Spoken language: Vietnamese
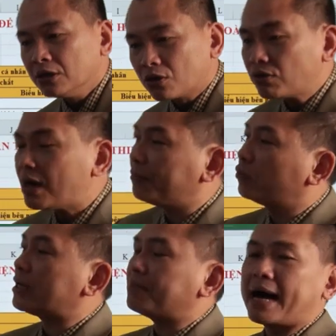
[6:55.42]
cũng là
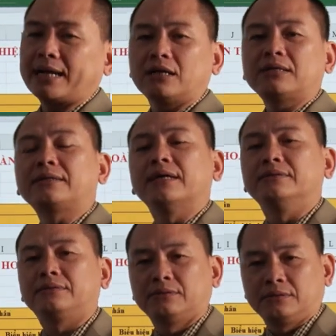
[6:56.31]
một thằng bạn nó thất tình,
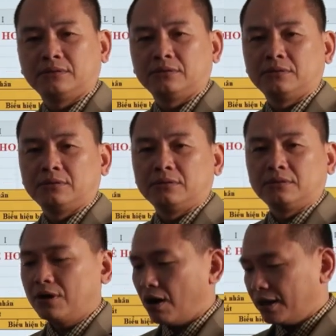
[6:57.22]

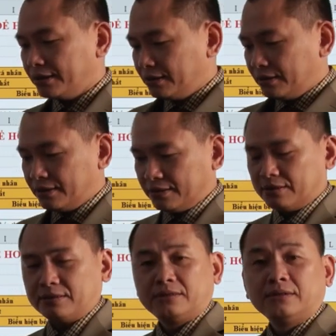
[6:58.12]
nó gọi
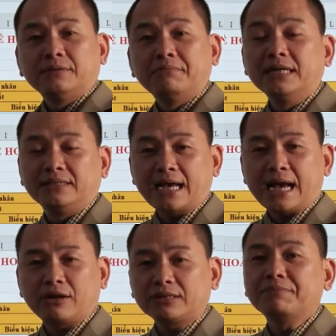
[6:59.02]
mình
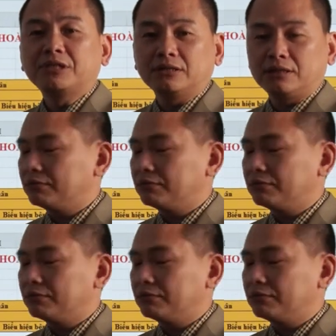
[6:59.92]
ra nó tâm sự, nó